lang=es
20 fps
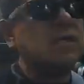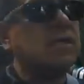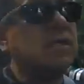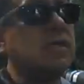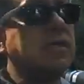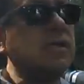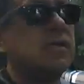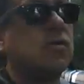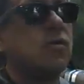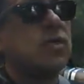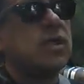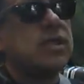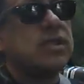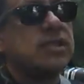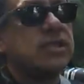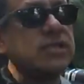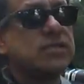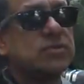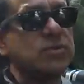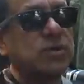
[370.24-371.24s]
eh, con el
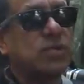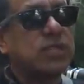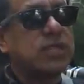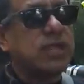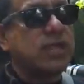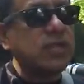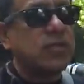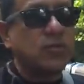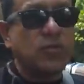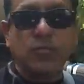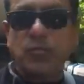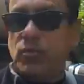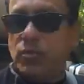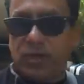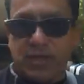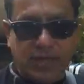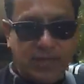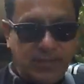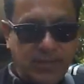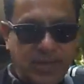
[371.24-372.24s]
techo quitado,
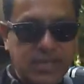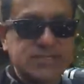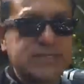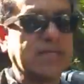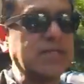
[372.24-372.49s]
porque además,